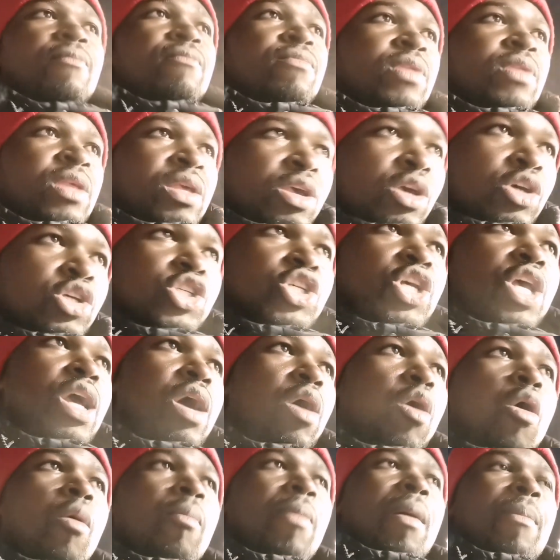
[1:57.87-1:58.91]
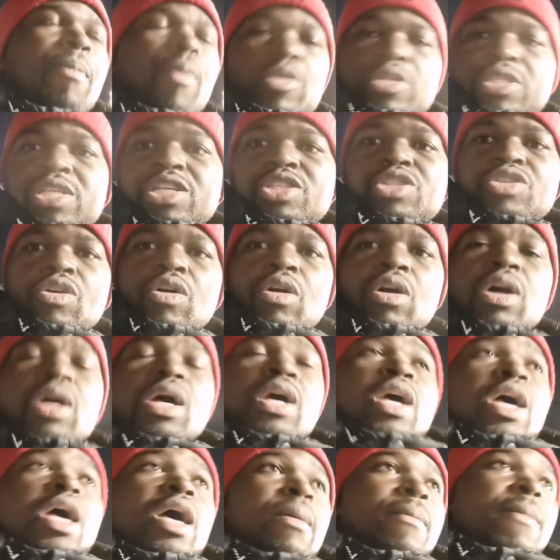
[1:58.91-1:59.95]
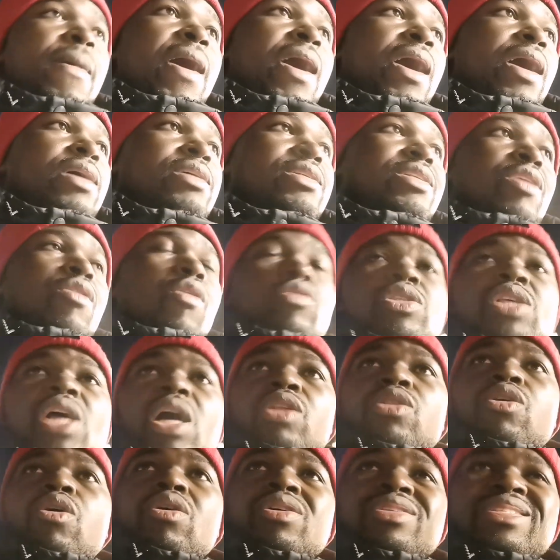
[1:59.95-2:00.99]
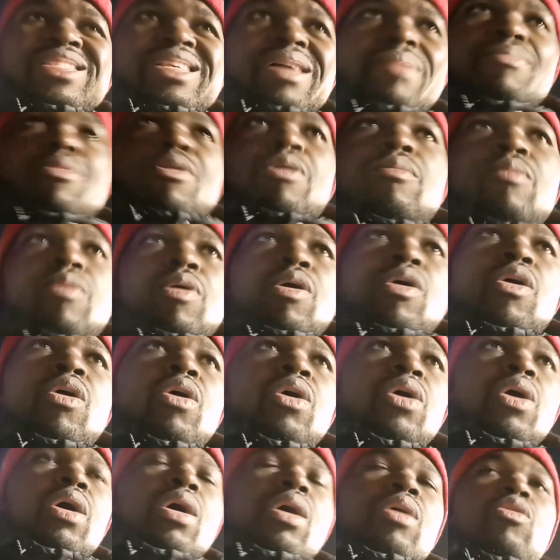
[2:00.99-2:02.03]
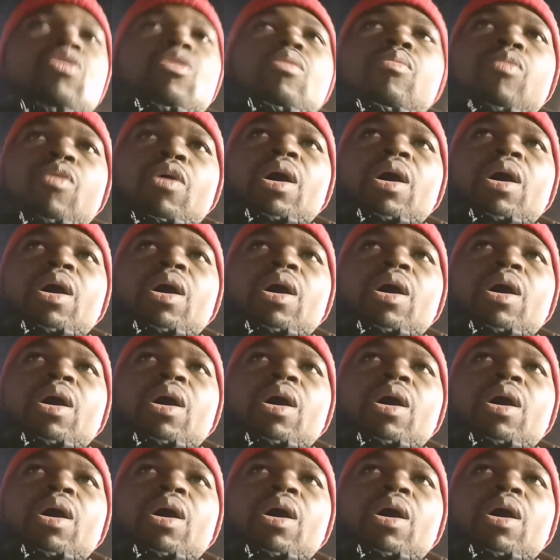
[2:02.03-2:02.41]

hein, que j'ai en ma possession, eh ben, c'est concernant simplement hein, le